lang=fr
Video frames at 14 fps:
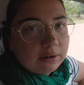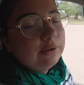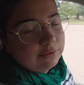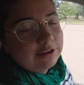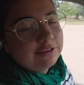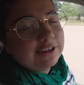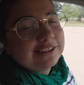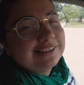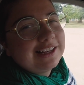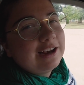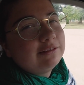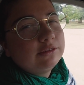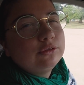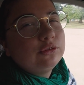Et on va faire ça
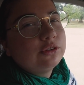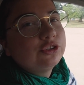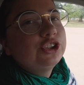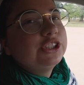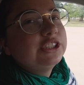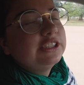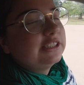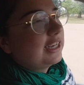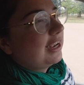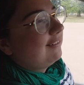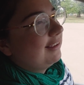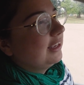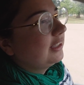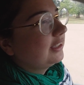avant d'enchaîner
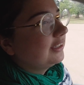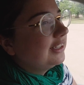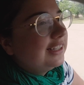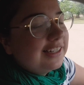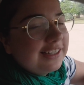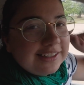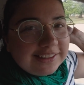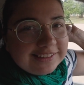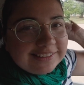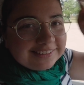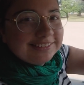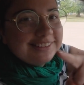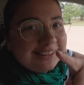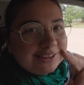avec
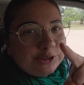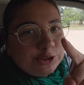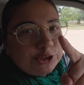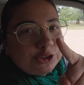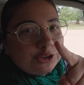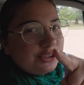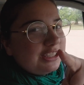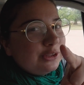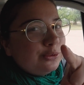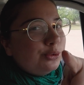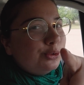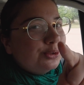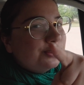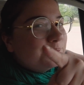le saut des goulous.